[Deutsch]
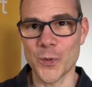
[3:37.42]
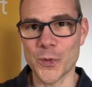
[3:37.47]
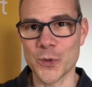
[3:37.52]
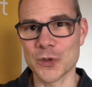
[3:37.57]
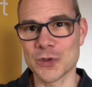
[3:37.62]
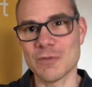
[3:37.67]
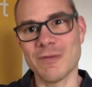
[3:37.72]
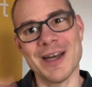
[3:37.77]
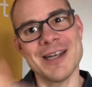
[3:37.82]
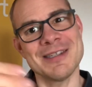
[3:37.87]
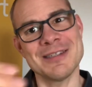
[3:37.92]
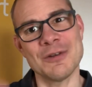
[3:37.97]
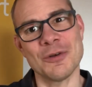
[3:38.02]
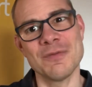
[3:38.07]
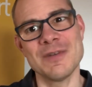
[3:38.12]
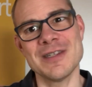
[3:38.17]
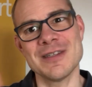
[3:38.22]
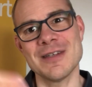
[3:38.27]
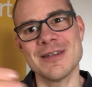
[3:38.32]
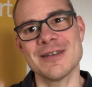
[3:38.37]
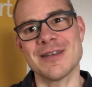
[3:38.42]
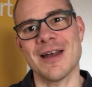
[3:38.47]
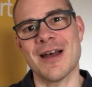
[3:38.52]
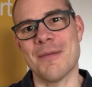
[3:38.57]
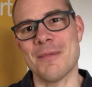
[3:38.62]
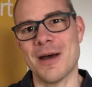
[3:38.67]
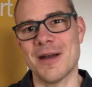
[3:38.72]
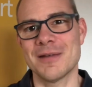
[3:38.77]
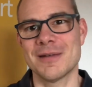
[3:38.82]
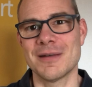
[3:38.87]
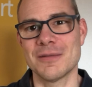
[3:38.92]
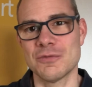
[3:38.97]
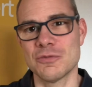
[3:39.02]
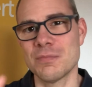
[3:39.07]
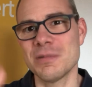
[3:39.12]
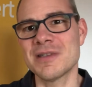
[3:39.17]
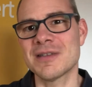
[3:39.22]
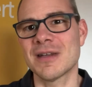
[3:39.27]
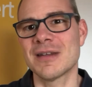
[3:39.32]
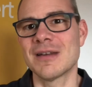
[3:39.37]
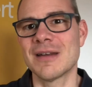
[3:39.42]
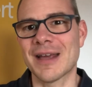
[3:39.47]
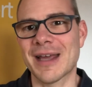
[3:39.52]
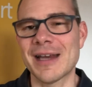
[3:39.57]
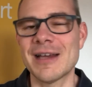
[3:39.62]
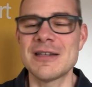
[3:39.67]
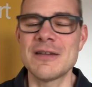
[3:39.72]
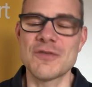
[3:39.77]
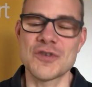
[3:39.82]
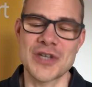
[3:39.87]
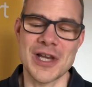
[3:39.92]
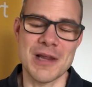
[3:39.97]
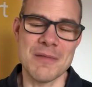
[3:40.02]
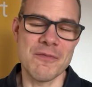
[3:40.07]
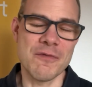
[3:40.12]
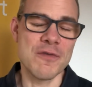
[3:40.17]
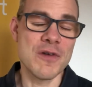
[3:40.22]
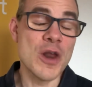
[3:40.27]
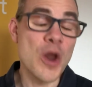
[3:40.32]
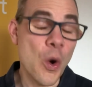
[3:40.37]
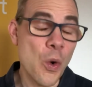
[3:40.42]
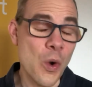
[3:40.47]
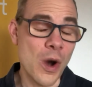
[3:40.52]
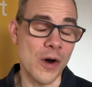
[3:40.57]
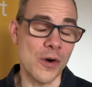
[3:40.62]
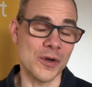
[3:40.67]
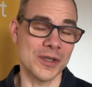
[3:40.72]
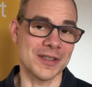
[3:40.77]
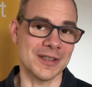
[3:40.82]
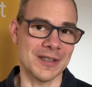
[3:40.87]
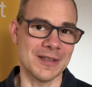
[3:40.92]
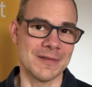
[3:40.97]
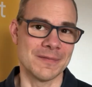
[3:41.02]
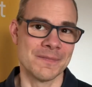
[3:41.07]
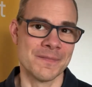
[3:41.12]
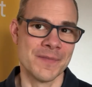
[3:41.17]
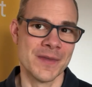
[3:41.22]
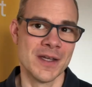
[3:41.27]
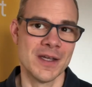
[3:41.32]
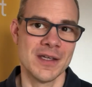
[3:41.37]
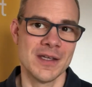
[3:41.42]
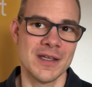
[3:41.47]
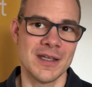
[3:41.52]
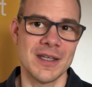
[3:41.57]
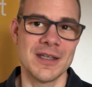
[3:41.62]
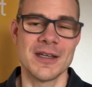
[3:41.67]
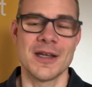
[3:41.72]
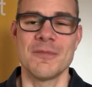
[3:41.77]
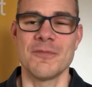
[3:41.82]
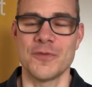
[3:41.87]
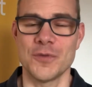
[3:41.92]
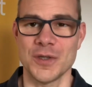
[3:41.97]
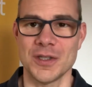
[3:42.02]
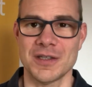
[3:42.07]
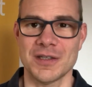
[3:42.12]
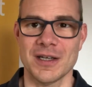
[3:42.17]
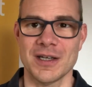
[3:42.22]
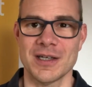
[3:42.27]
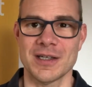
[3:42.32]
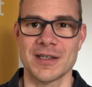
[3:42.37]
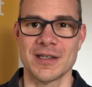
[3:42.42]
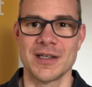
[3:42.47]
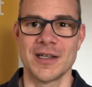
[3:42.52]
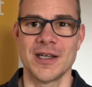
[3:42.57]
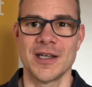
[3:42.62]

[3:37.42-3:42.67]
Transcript: Du weißt doch, wie es ist. Du bist dann relativ schnell im Flow auch drin in deinem Vortrag.